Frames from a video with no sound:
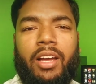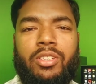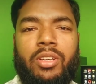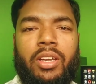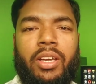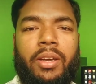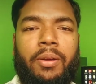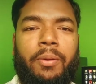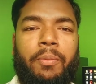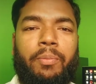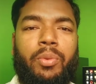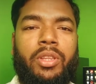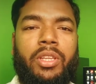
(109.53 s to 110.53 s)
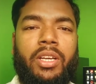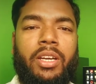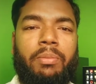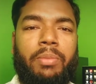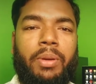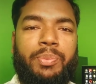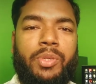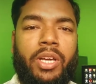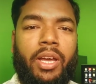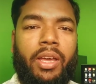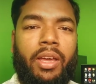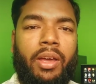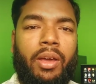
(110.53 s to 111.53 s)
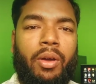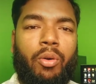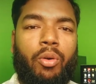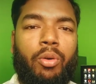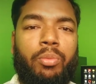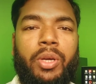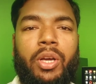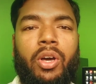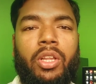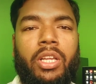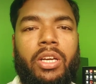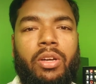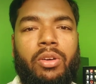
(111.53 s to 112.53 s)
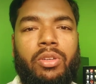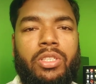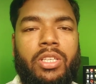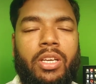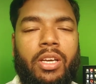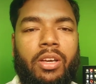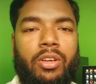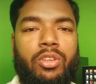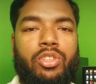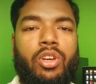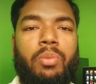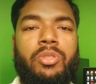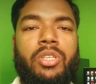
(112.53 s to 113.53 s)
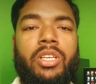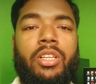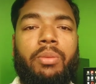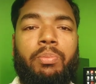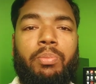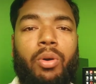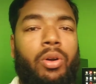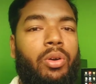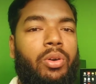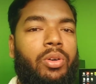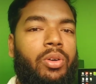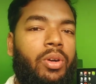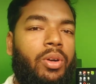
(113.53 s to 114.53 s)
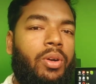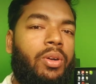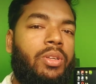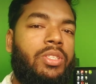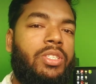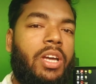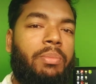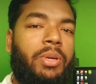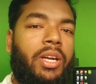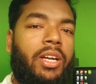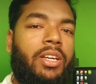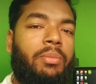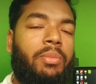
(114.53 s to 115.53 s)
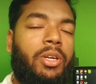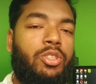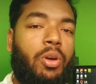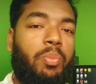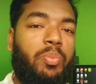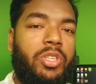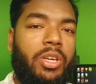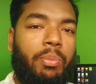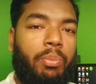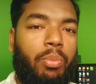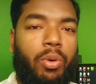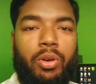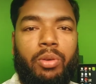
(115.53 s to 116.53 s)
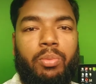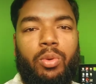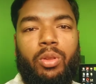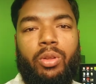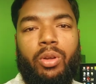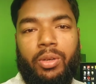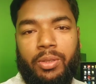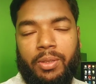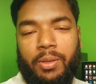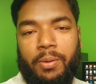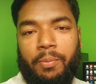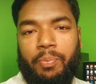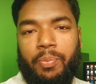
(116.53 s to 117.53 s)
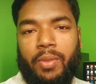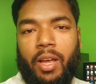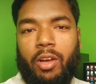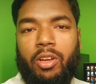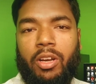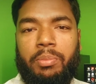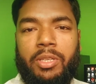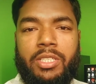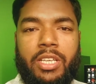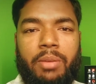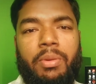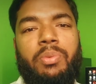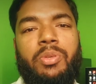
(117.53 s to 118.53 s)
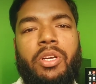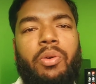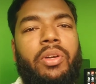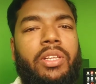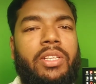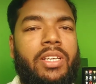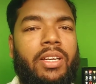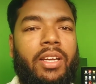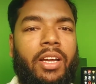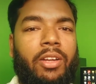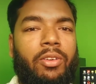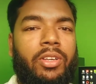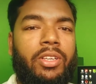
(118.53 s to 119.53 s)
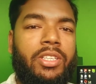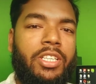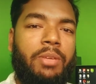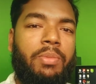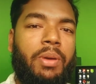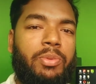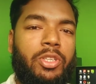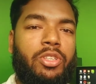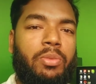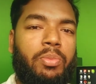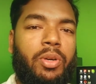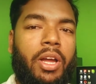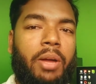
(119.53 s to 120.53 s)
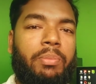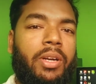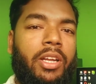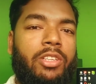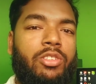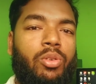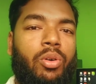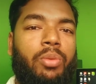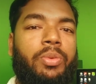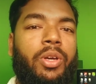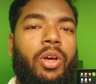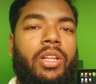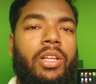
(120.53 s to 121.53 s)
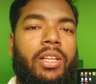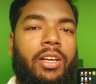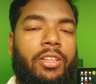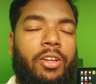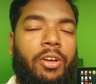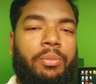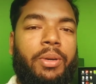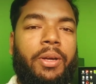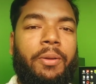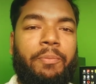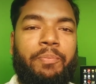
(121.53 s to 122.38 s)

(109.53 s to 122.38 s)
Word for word: আসলে প্রত্যেকটা ব্যবসায় অভিজ্ঞতাটা হচ্ছে সবচাইতে বড় চাবিকাঠি বা সবচেয়ে বড় মূলধন এখন আপনি যে ব্যবসায় করতে চান না কেন সেই ব্যবসা সম্পর্কে আপনার কিছু অভিজ্ঞতা থাকতে হবে